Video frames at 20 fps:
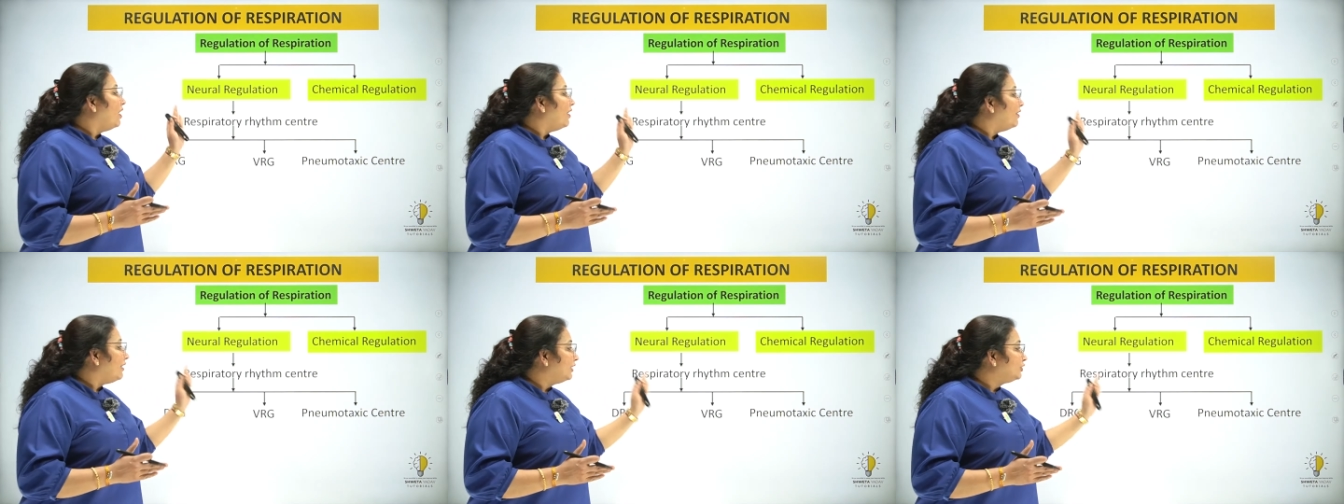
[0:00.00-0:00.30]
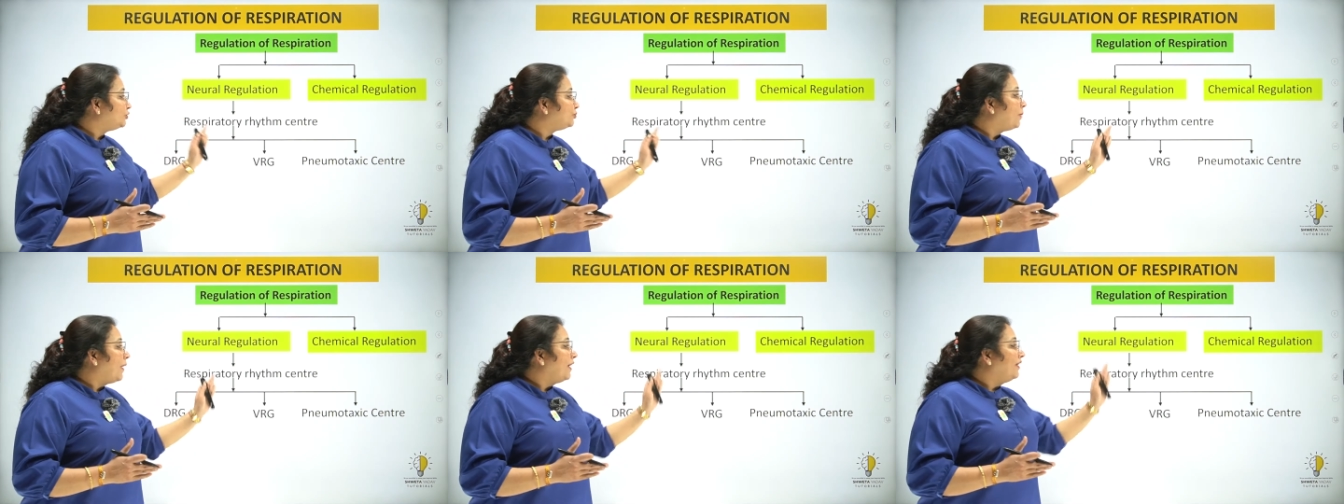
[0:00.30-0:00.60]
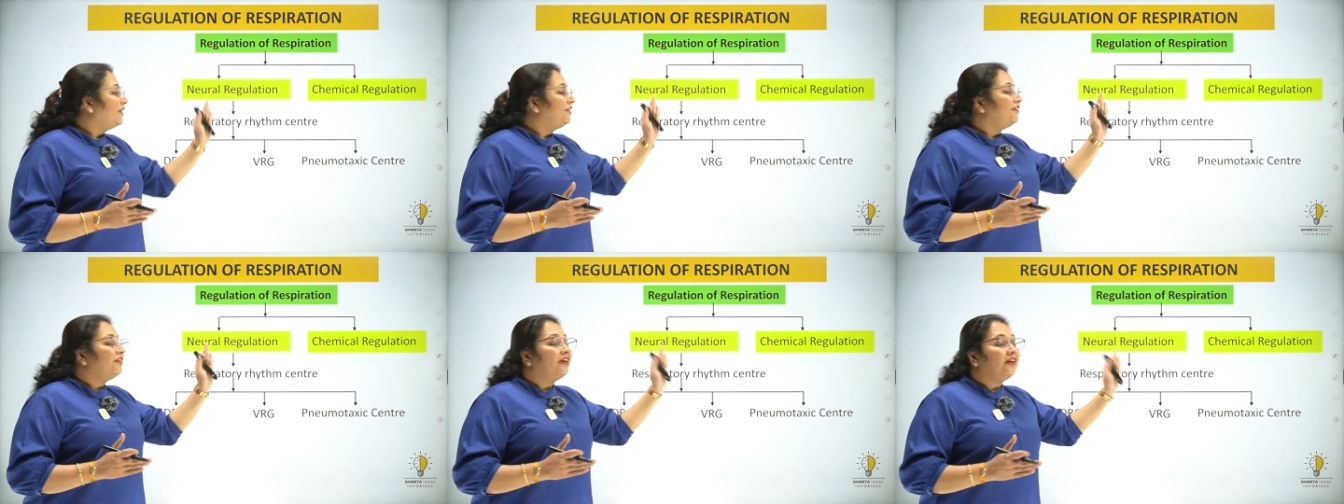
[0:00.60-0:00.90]

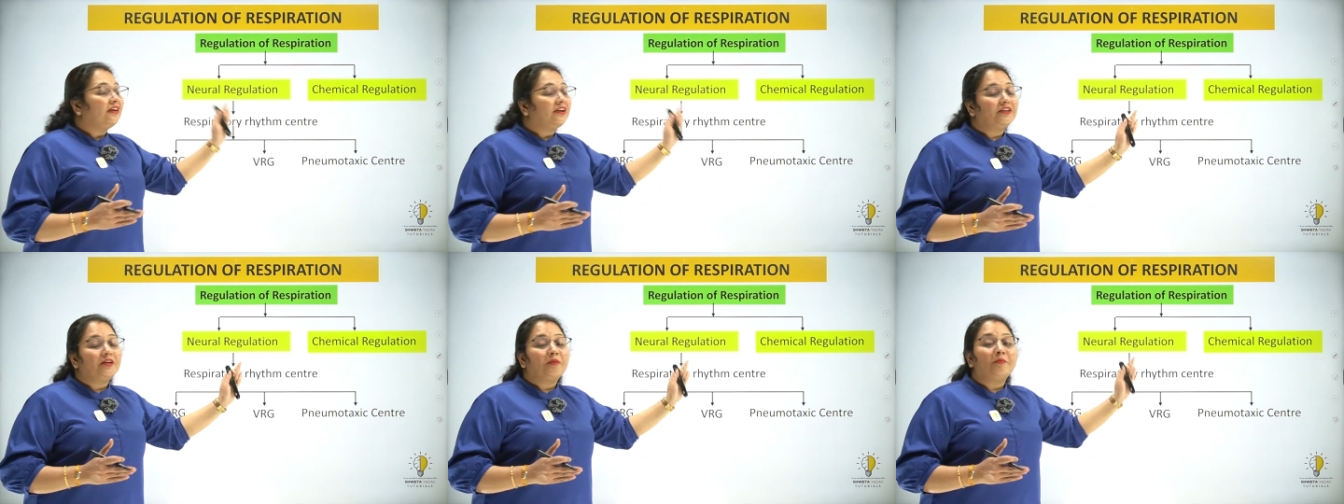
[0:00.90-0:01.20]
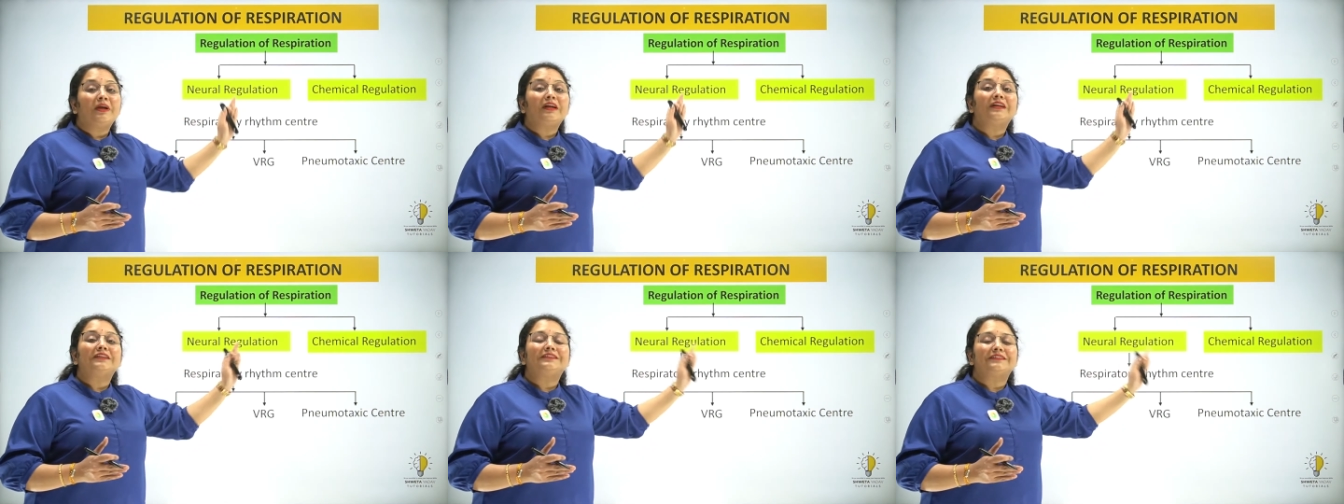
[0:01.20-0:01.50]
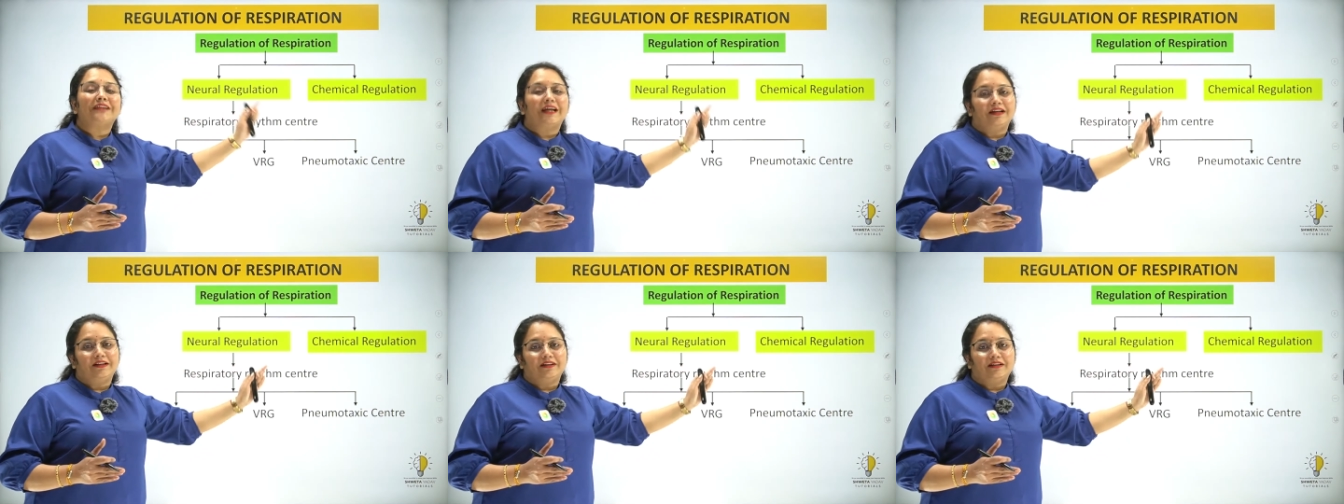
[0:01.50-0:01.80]
रेस्पायरेटरी रिदमिक
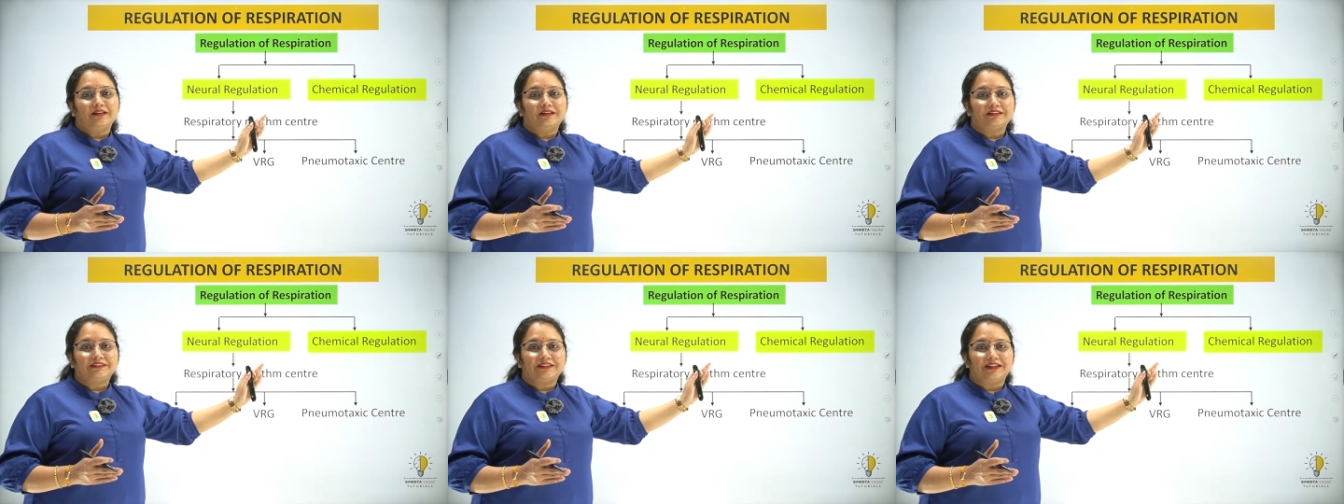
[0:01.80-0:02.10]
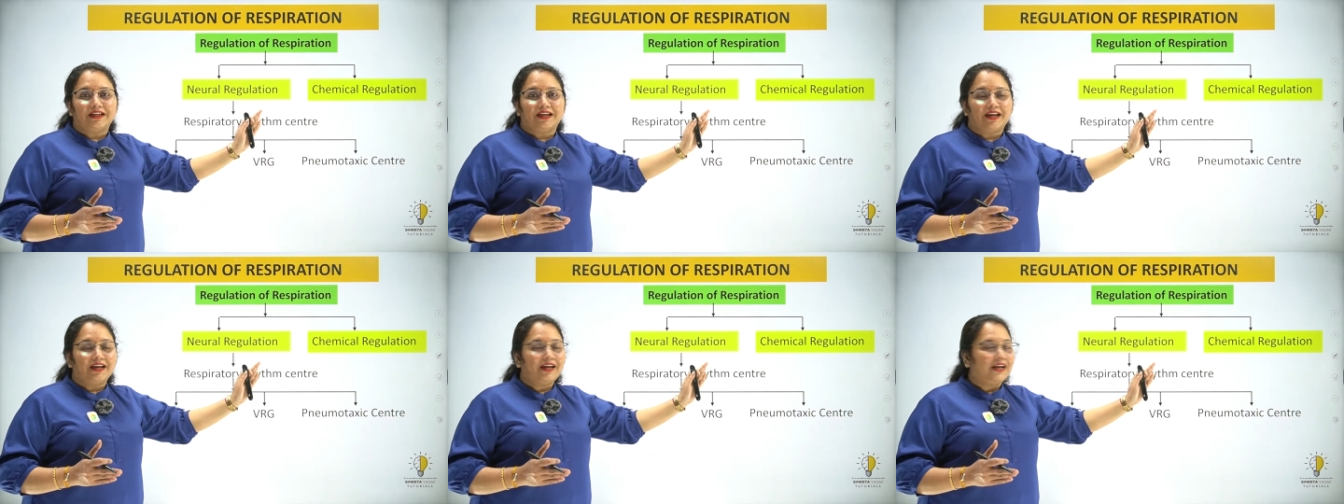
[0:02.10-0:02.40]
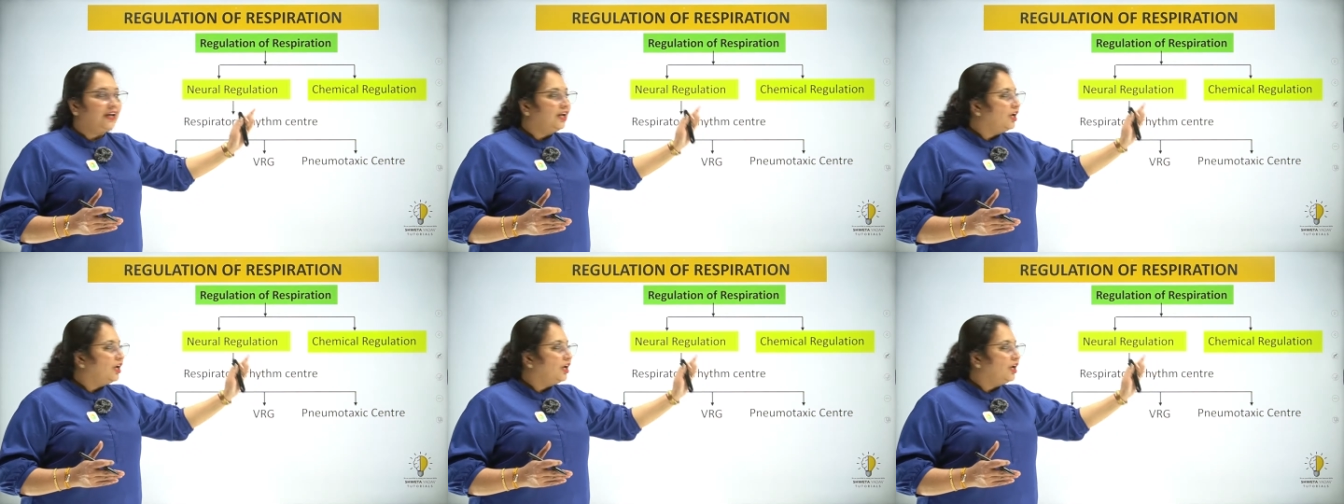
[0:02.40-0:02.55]
सेंटर्स हैं